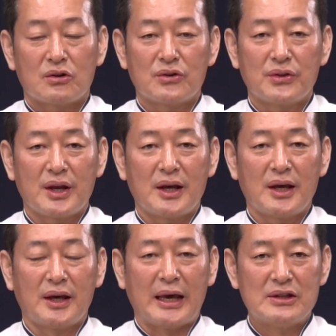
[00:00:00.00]

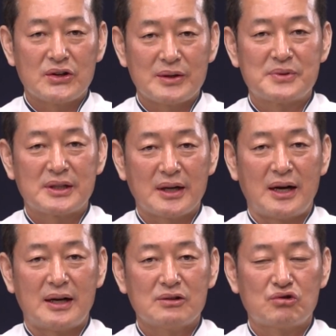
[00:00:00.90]
그런데 엔저림
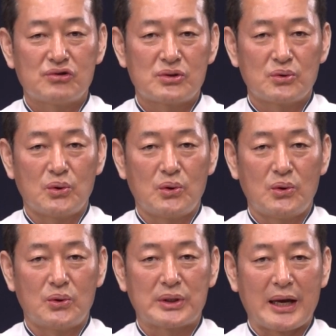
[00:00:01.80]
씨가
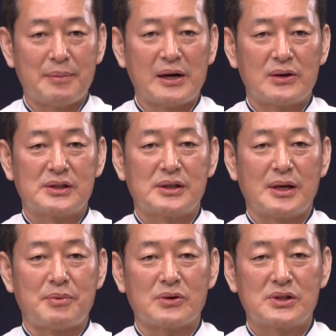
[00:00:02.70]
수시로 다이벨러
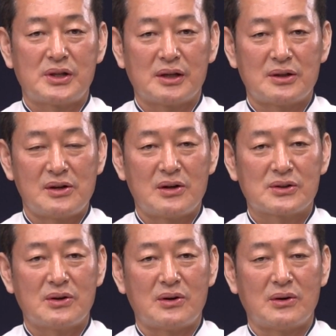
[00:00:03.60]
씨의 병실에
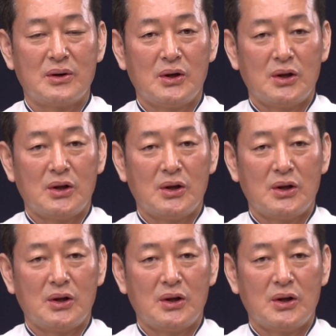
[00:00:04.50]
들러서